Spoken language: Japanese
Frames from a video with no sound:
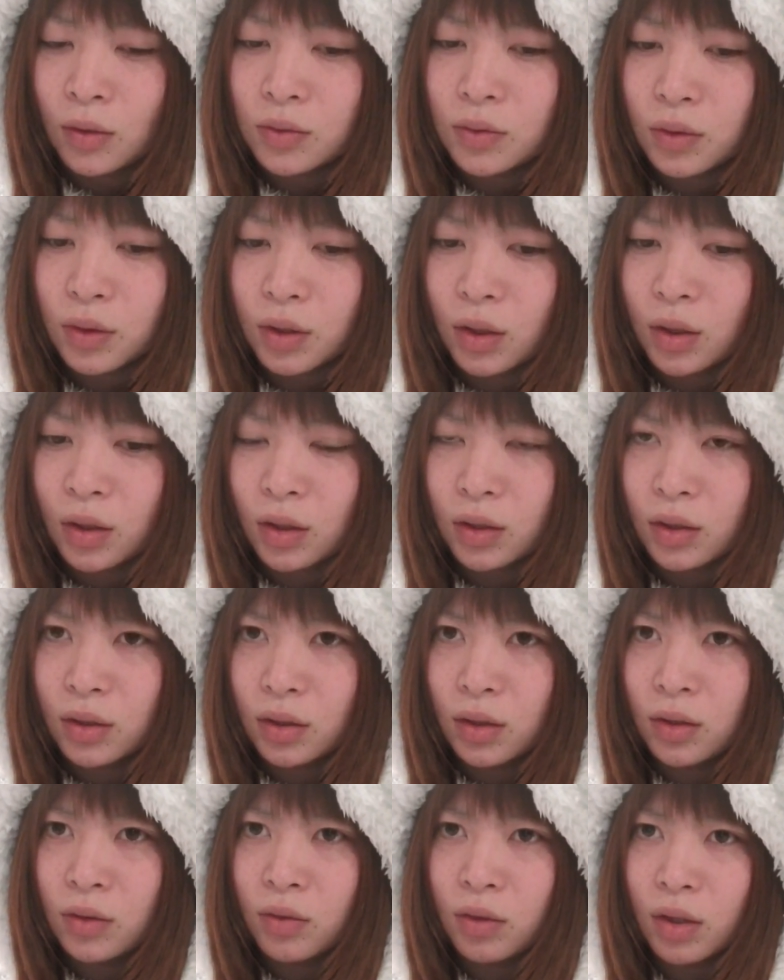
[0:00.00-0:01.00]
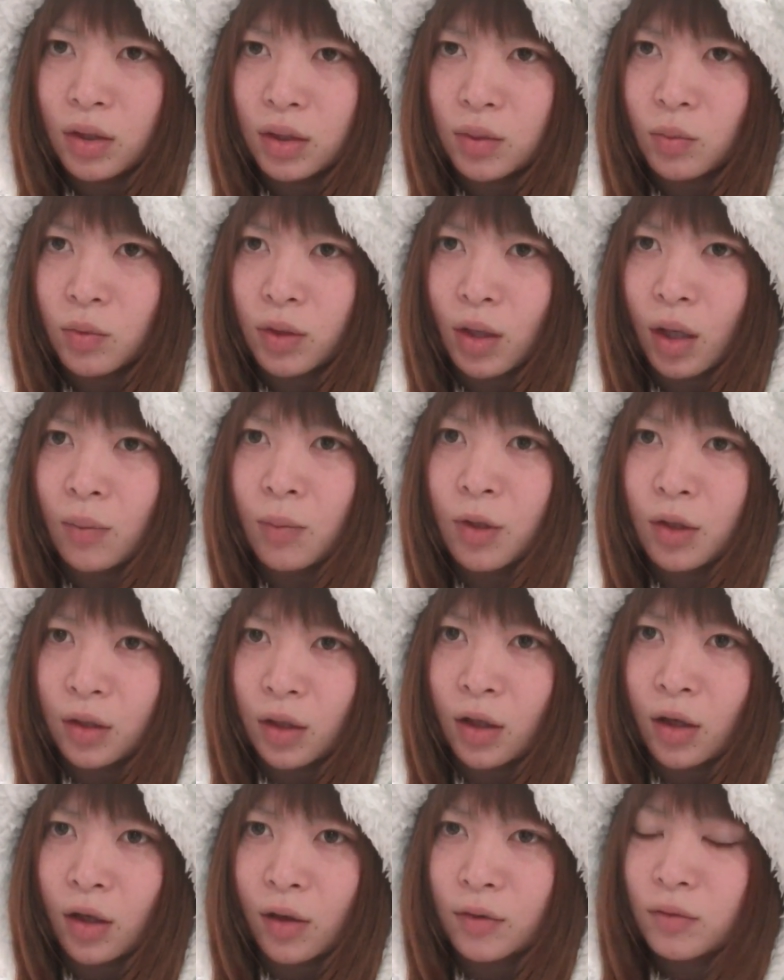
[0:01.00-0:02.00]
それいくらやってもダメ
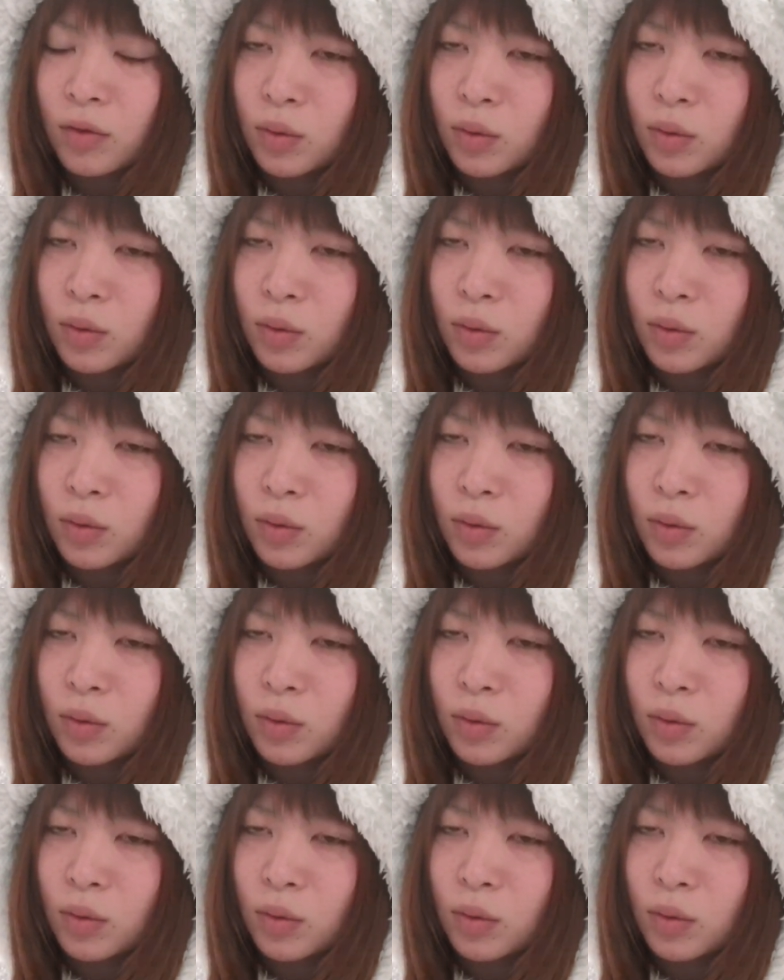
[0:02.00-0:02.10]
で、